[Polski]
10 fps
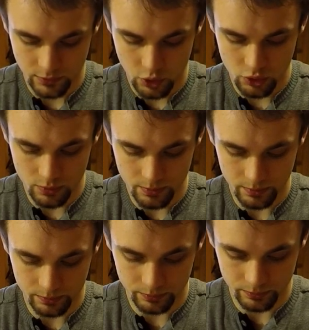Już?
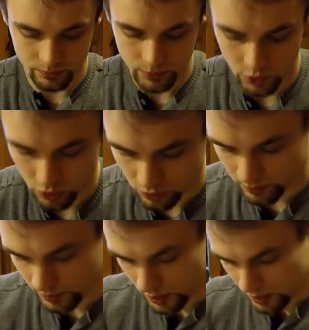Już.
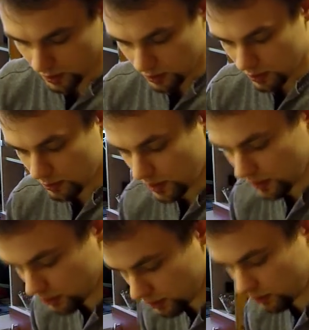Dobra,
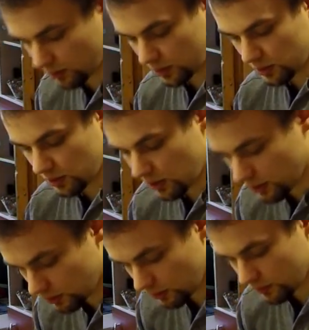jeszcze trochę
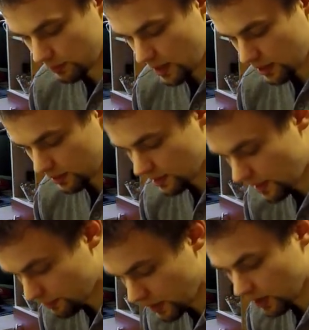soli, to
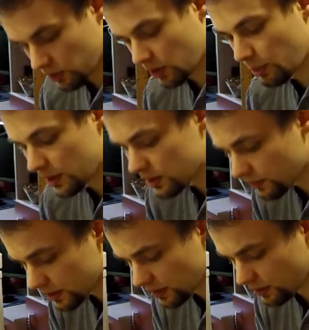wymędlam. No chyba nic
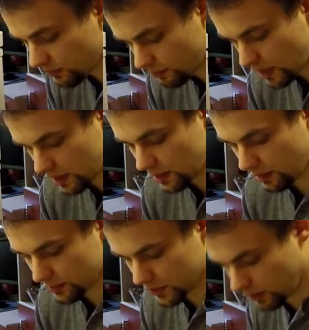więcej nie
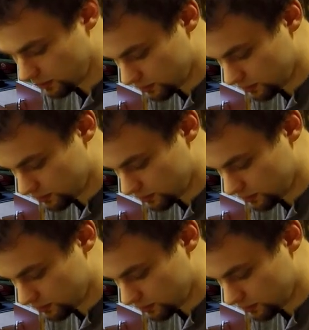wymędlam, co?